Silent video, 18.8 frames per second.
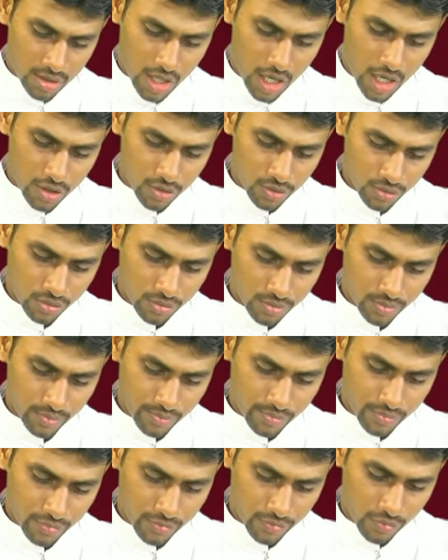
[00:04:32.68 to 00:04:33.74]

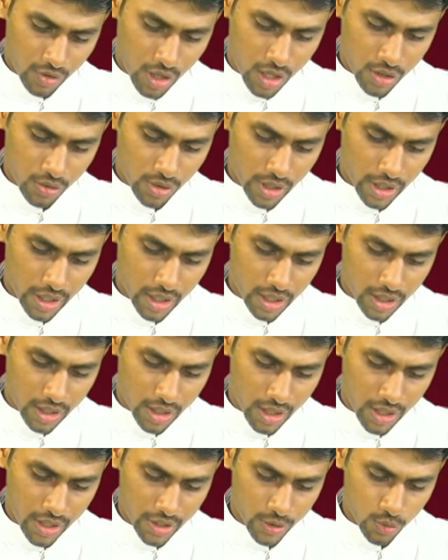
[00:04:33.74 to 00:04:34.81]
நானும் வானுலகின்
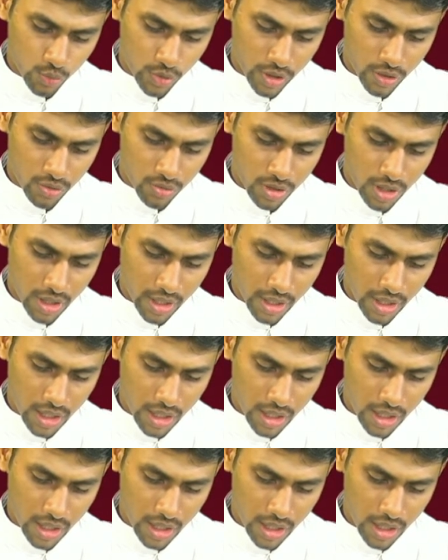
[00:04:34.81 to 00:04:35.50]
கீழ் உயிருள்ள